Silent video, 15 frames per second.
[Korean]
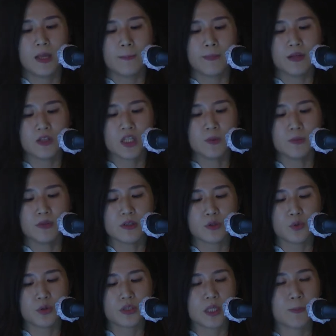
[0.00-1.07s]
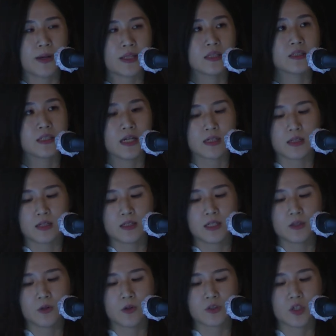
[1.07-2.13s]
팬더믹을 통해서 많은 제약들이
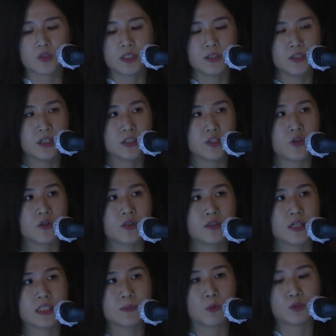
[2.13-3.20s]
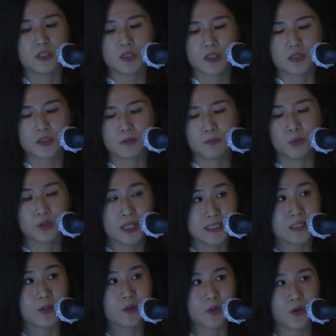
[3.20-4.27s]
생겨서 쉽게 접근하지
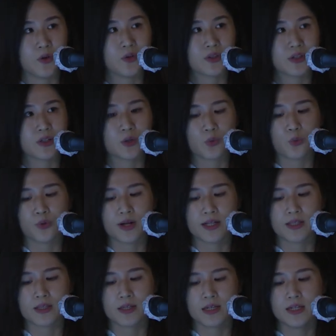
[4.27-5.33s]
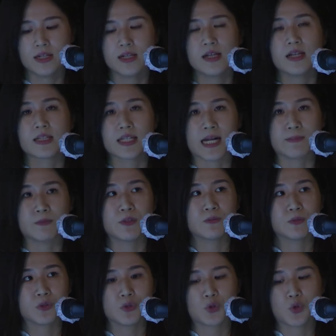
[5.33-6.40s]
못했었던 그런 공간들을
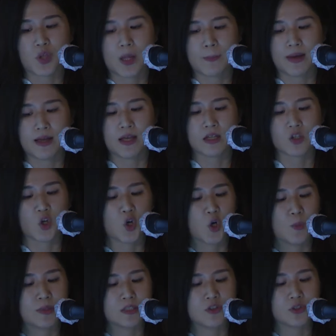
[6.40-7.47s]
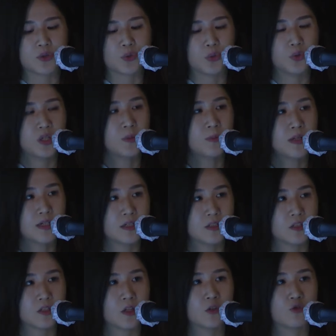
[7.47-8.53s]
감정적으로나마 경험할 수 있도록 흥미를
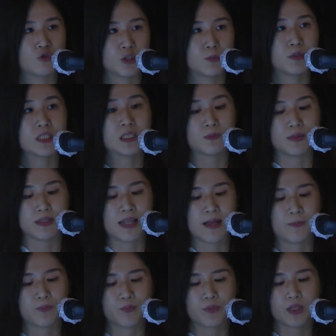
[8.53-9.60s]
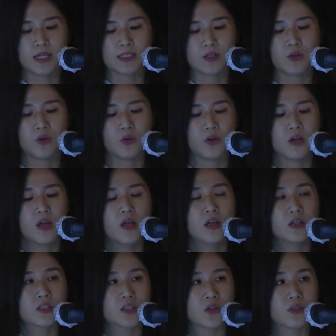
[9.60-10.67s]
느껴주고 싶었습니다. 시작해서
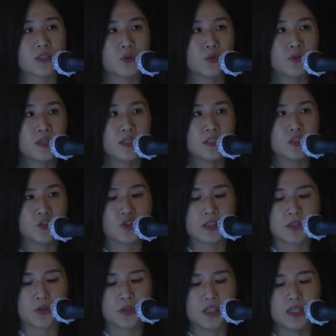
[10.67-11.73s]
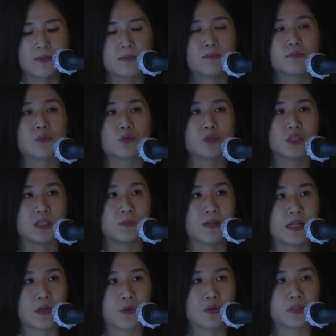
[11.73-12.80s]
전시 콘텐츠 중에서는 뭐
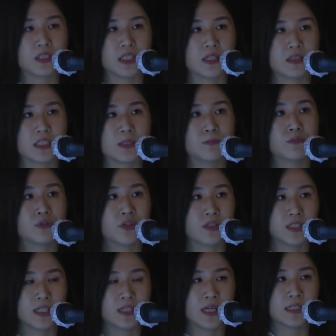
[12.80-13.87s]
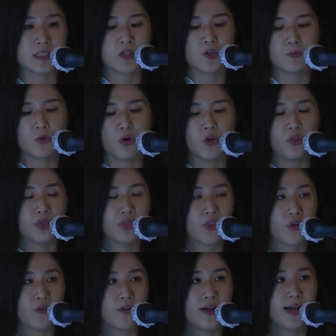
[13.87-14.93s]
집이라든지 집부터 시작해서 뭐
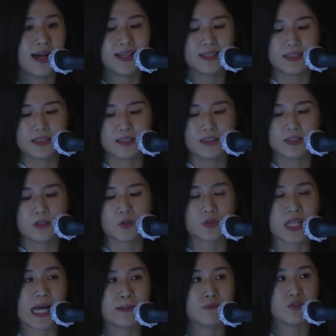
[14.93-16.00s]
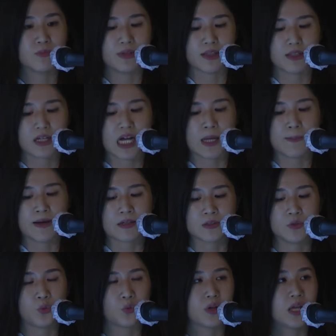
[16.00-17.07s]
언덕, 하늘, 그리고 나무 밑, 가방
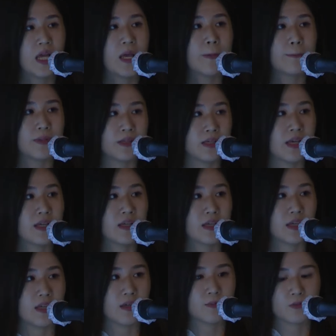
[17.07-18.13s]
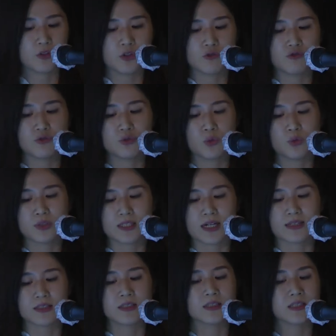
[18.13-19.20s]
속, 비행기, 그리고
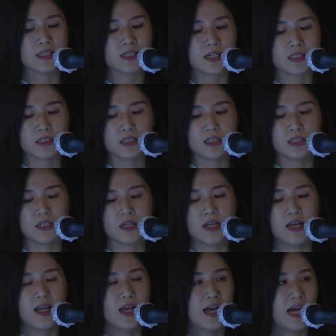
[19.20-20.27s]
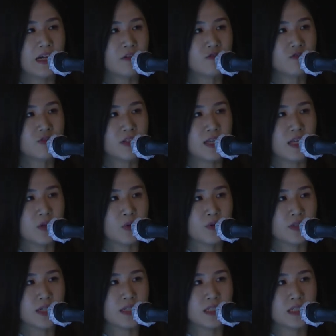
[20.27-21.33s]
운동장, 극장 같이 한 군데의
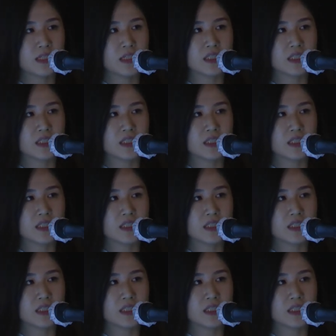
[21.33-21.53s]
콘텐츠를